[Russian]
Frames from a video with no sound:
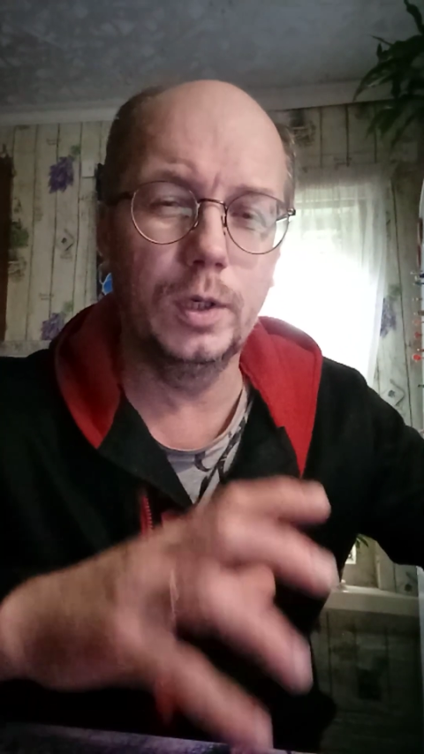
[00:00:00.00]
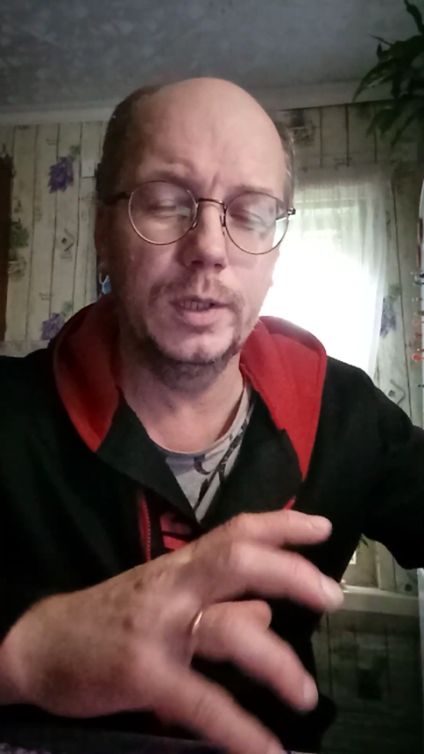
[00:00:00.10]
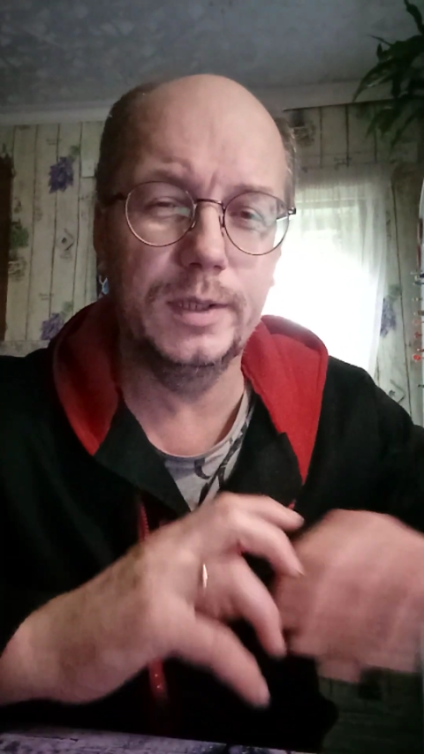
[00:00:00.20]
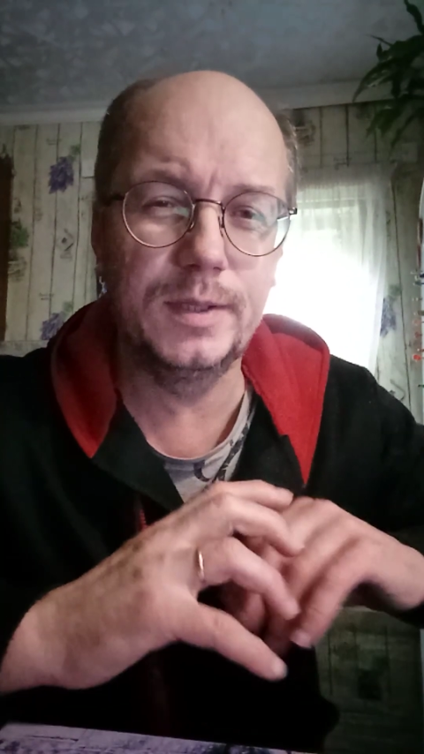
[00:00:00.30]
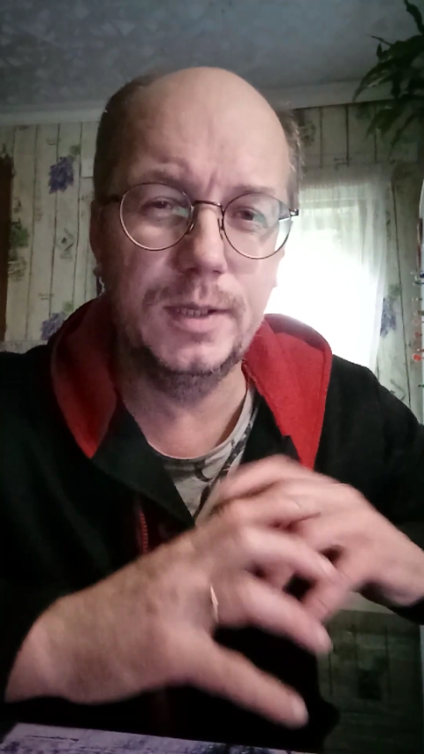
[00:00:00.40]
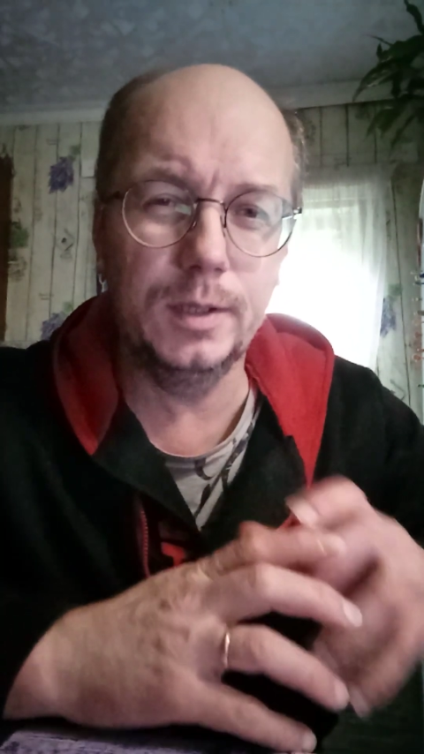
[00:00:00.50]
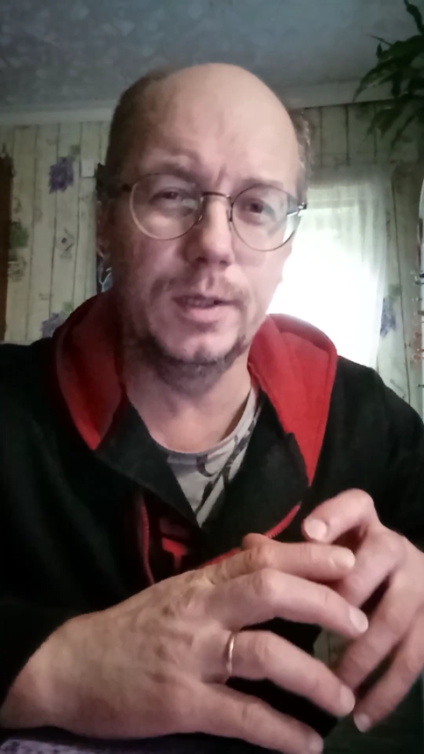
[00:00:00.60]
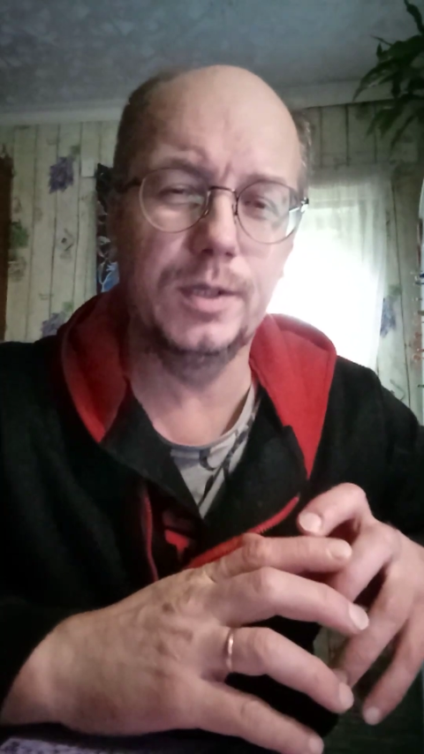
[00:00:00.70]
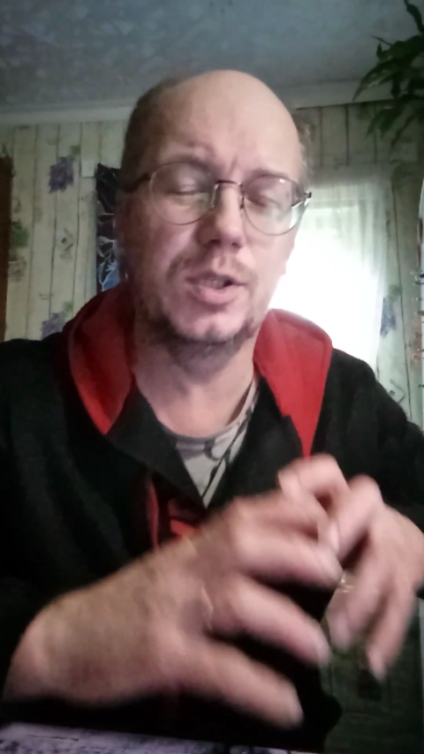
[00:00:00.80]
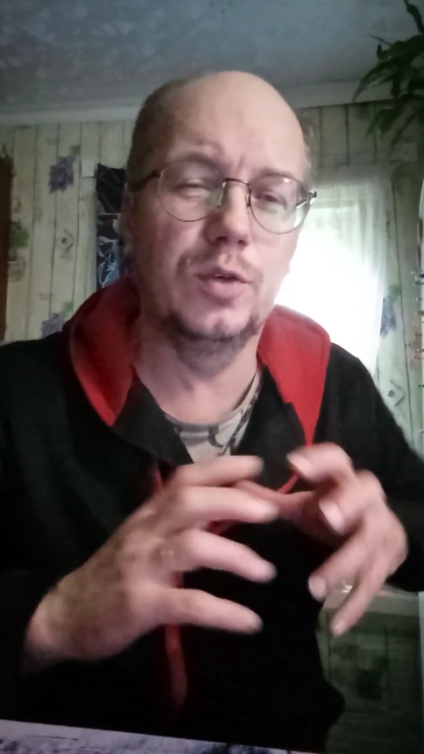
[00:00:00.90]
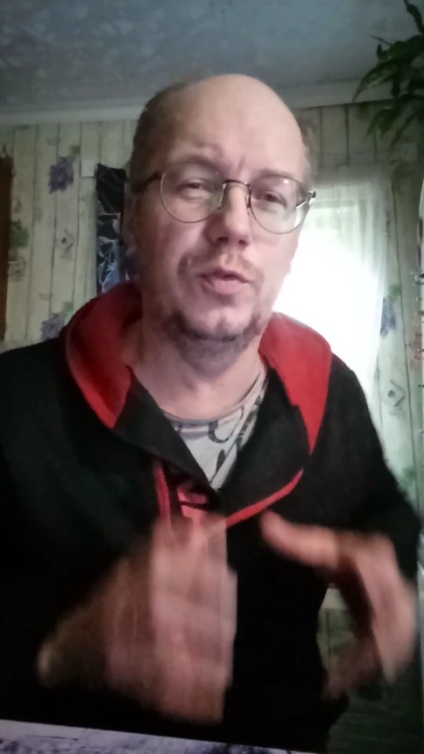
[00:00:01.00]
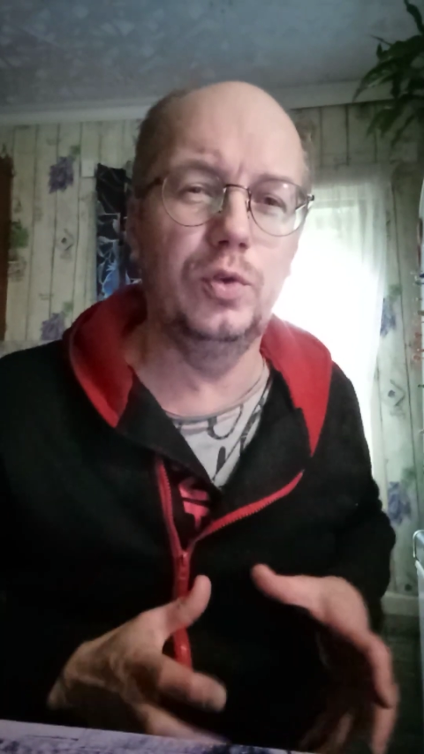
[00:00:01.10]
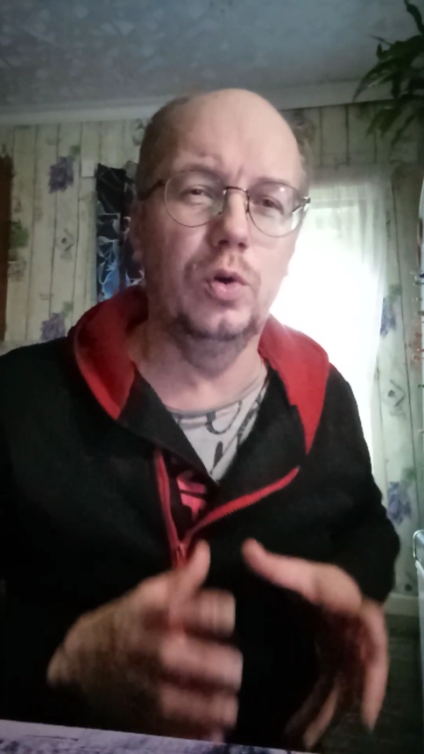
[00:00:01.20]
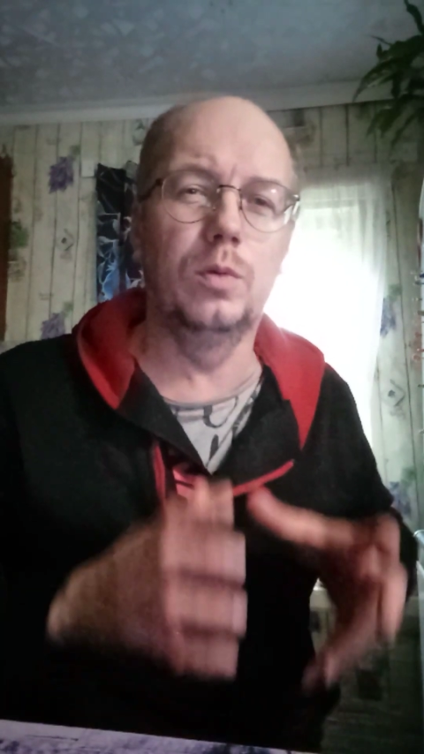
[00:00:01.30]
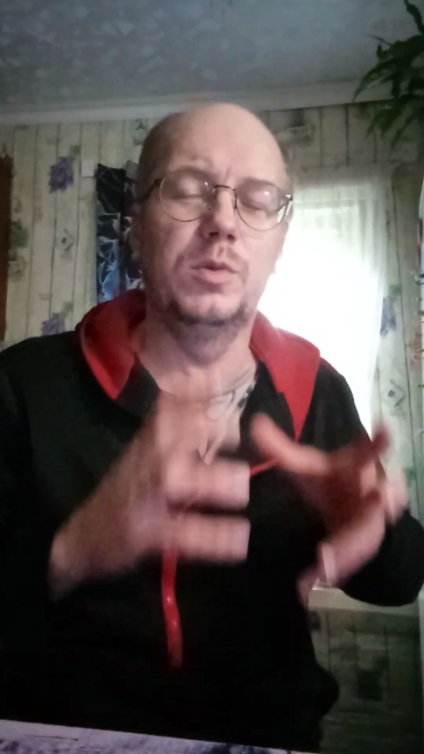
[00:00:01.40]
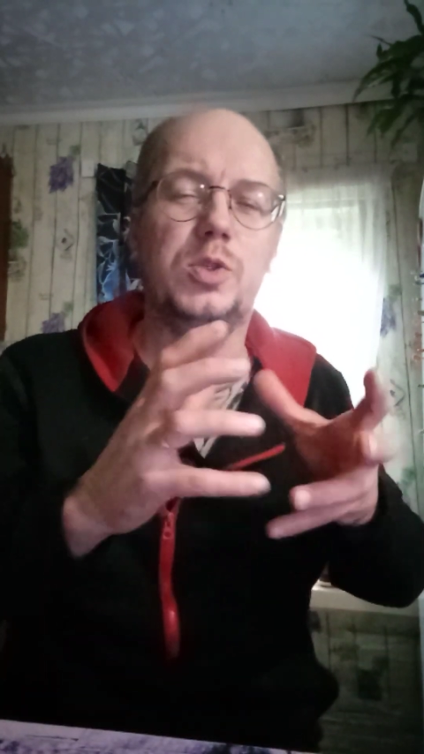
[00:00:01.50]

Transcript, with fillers: она сделается в нем